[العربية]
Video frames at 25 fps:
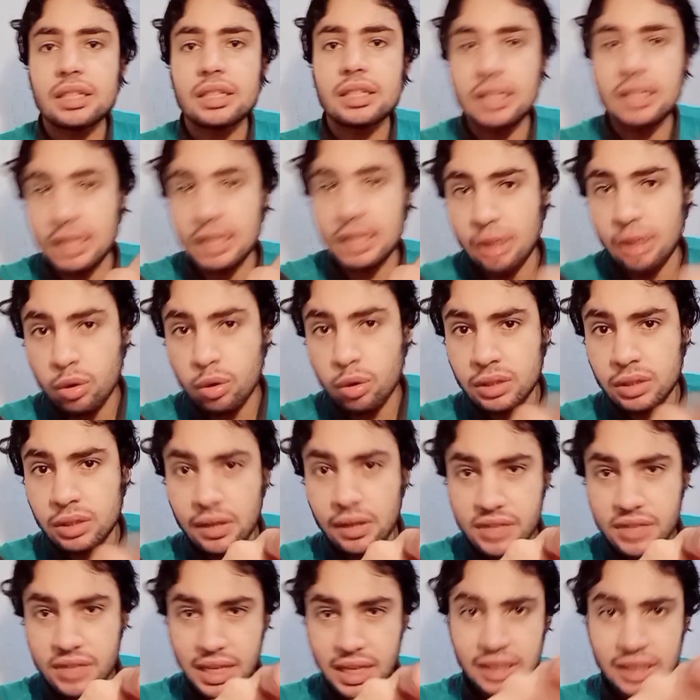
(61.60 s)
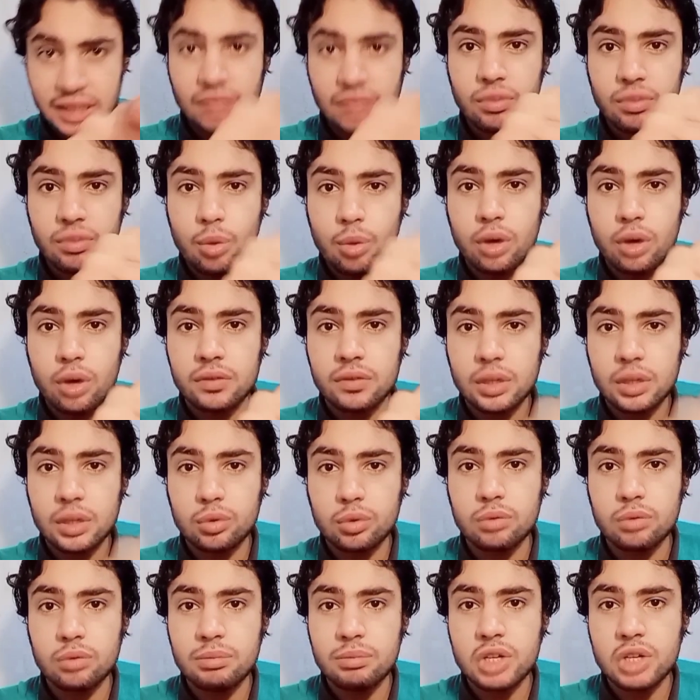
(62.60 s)
انت حط نفسك انت في الموقف ده
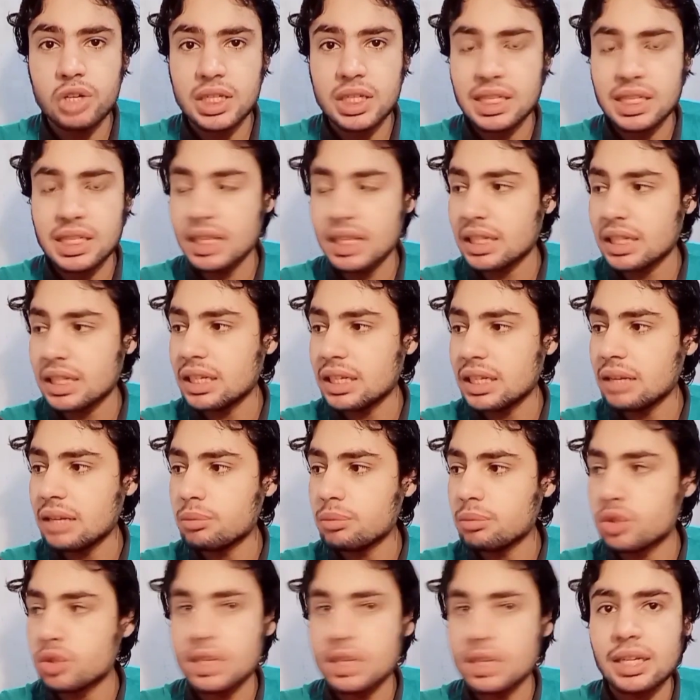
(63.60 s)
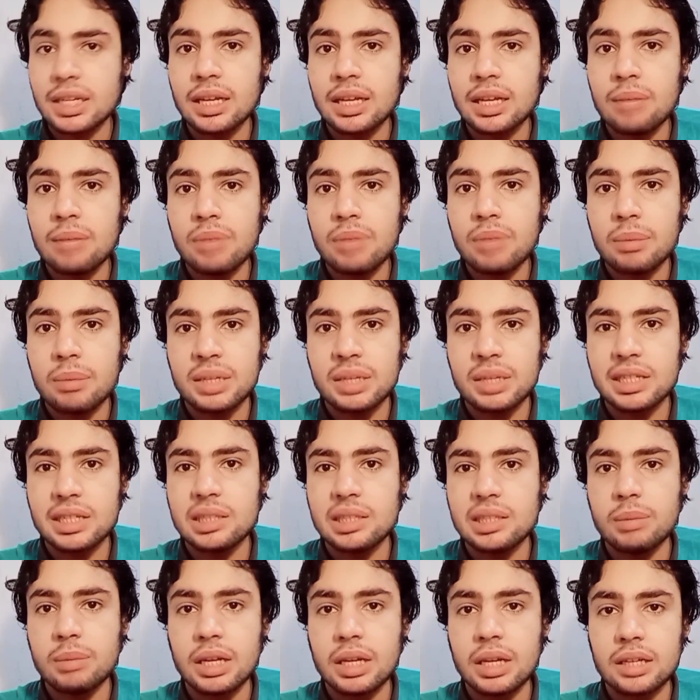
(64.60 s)
تكون ماشي سايق كده موتوسيكل جنبك من غير
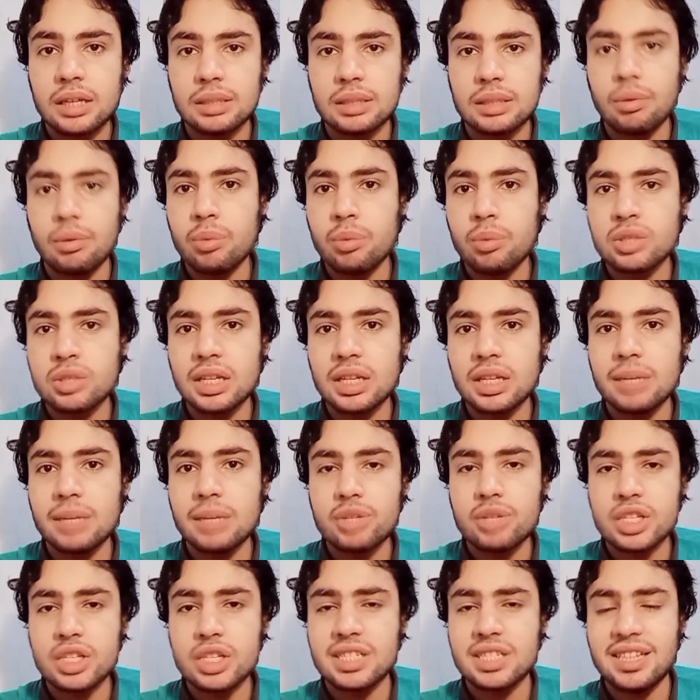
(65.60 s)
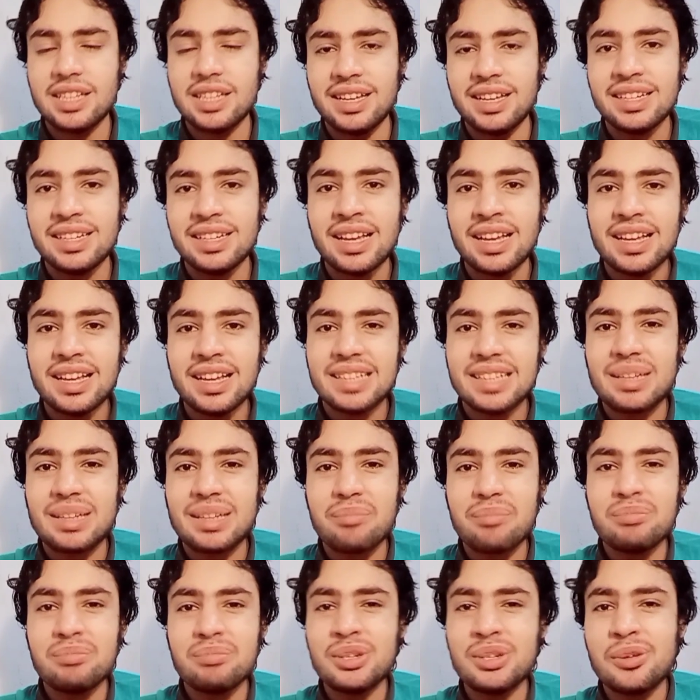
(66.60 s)
دماغ طب الموتوسيكل ماشي ازاي
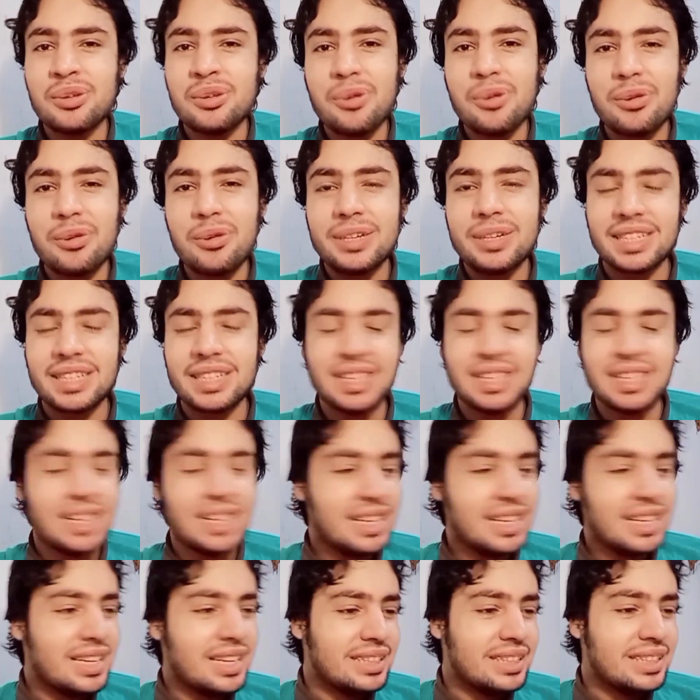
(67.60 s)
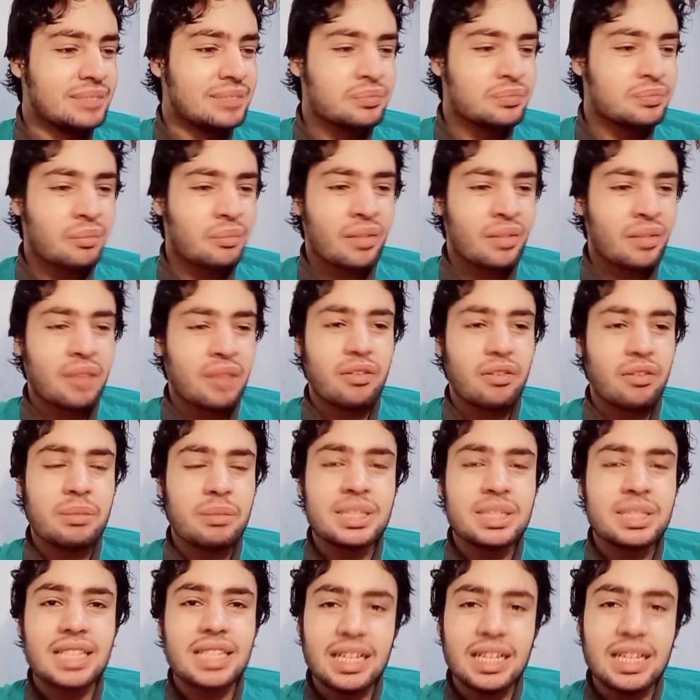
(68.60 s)
طب مين دول
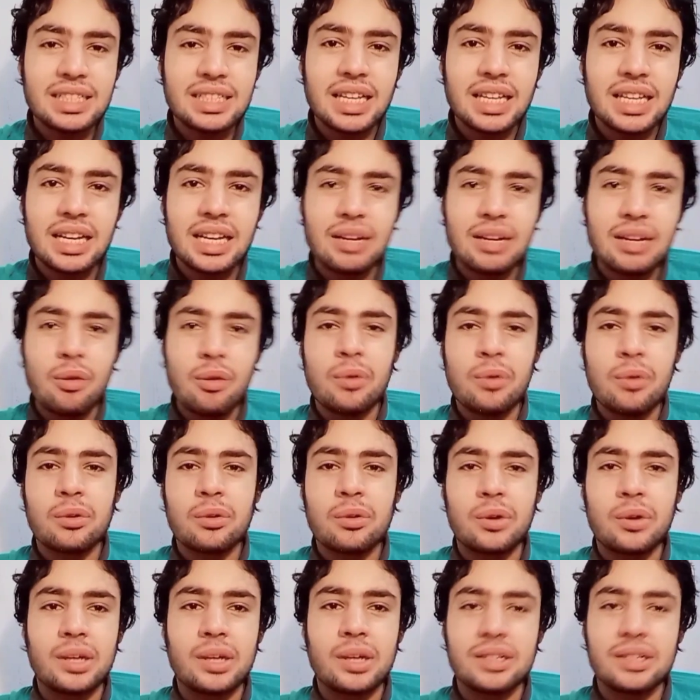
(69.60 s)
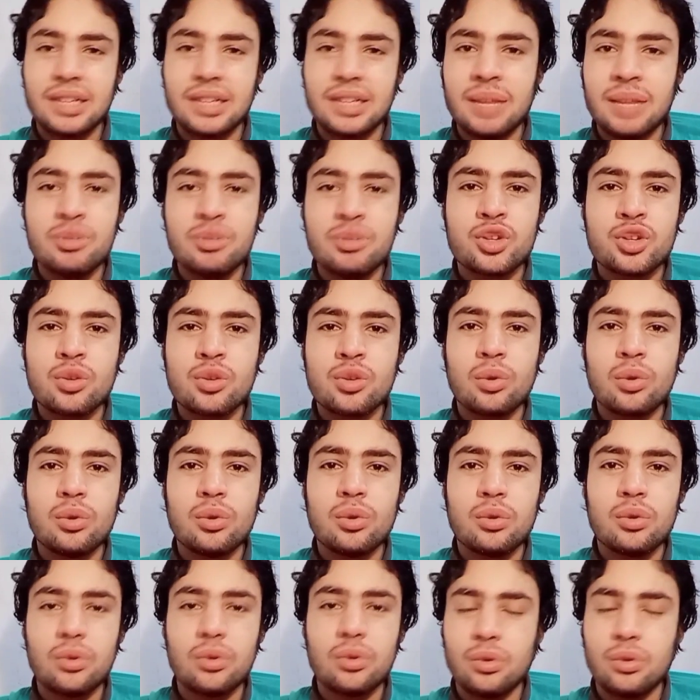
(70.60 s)
فمن ساعتها وكان راجع من
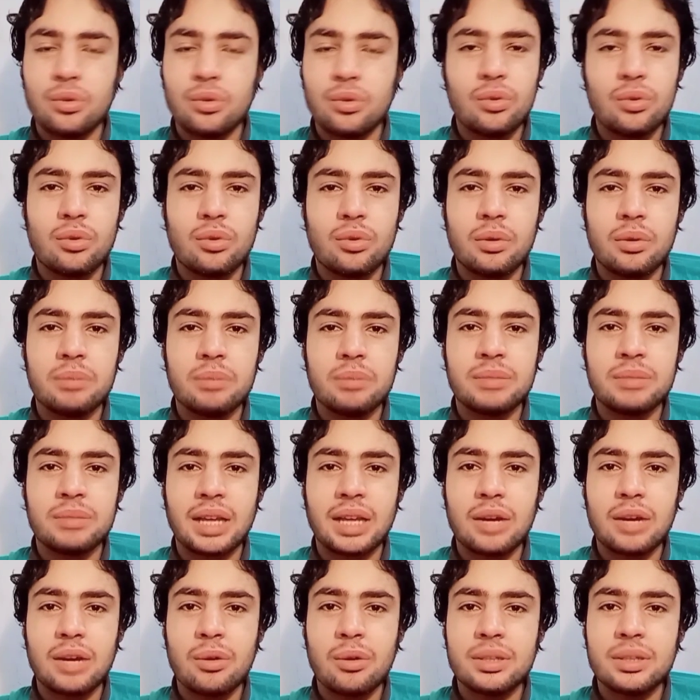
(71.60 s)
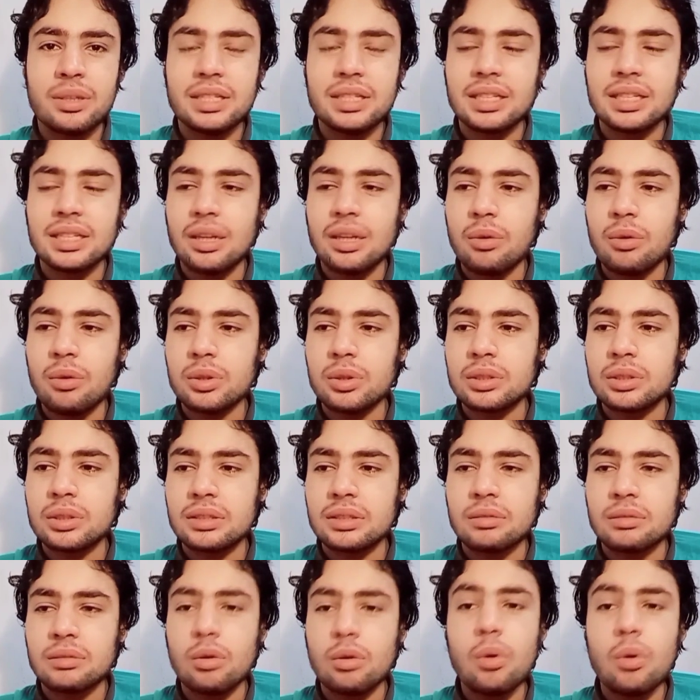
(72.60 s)
شغله ابن خاله والدتي دوت
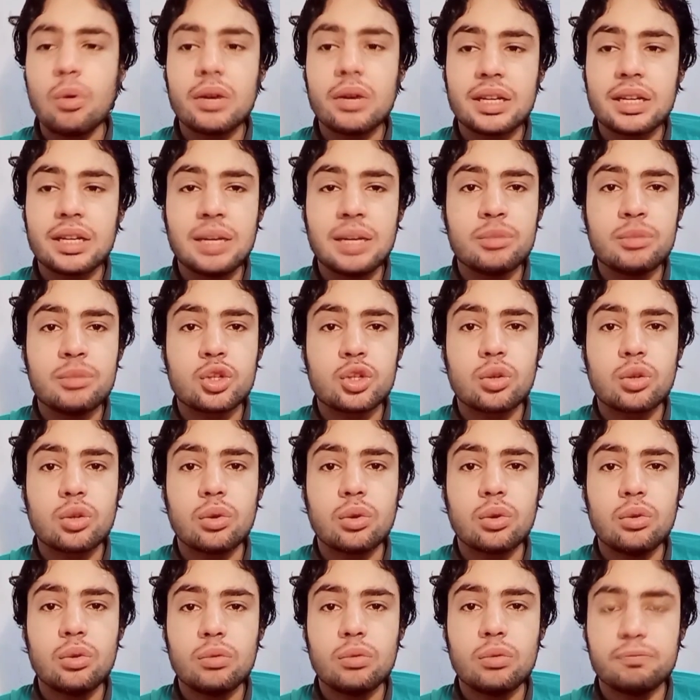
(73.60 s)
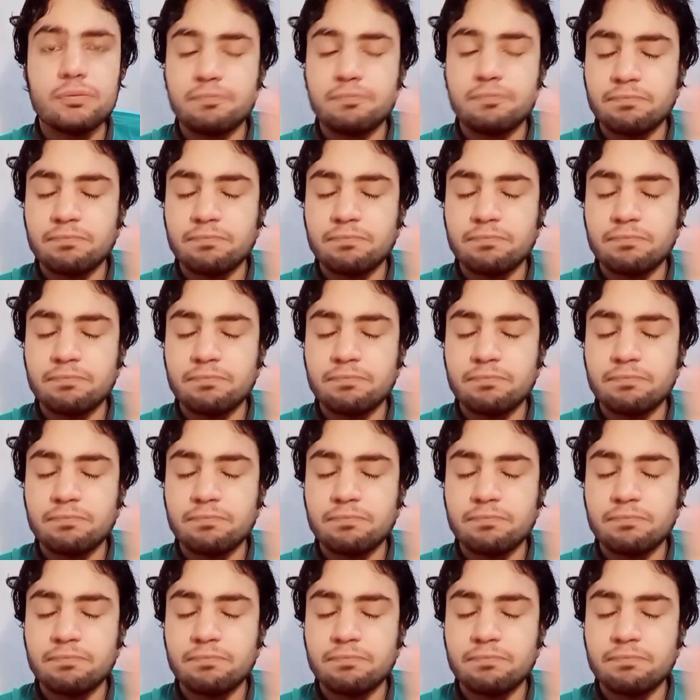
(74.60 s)
وهو راجع من شغله